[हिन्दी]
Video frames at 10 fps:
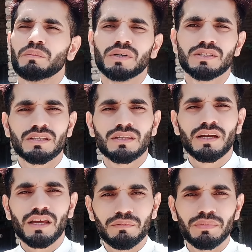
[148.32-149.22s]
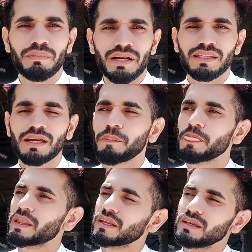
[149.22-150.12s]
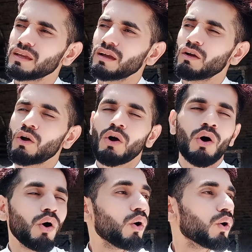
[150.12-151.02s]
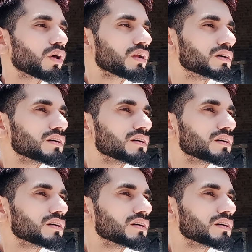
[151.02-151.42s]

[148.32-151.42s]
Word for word: बस इतने करीब ये बहता है ठीक है और